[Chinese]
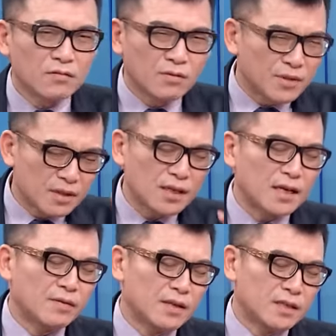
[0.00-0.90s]
我不是跟你
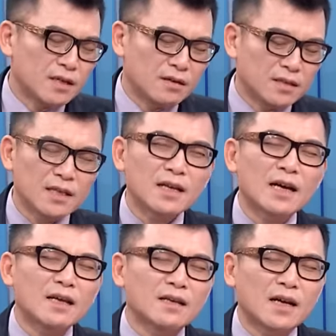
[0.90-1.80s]
开玩笑，今天
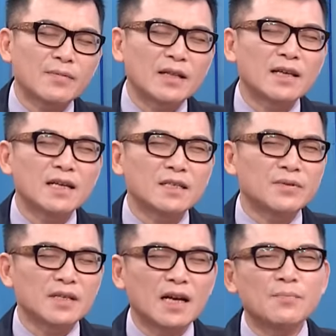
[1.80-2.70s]
开开盘太极
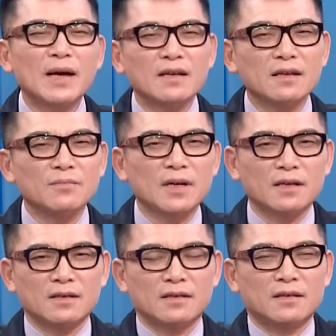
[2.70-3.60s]
不是开半根嘛？
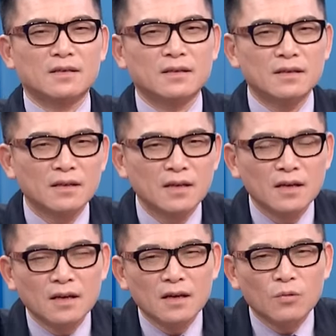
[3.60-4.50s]

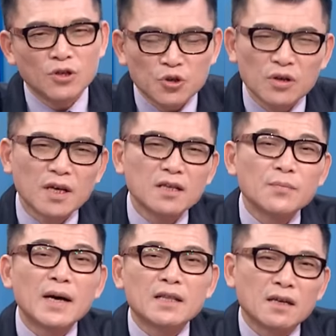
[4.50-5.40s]
我昨天礼
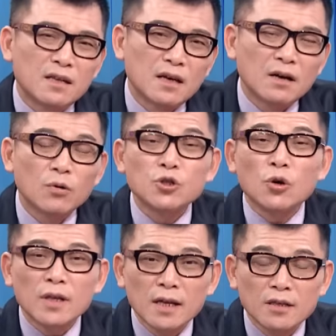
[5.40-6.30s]
拜天呐，我
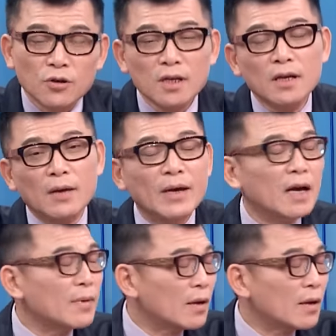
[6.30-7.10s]
昨天昨天还没开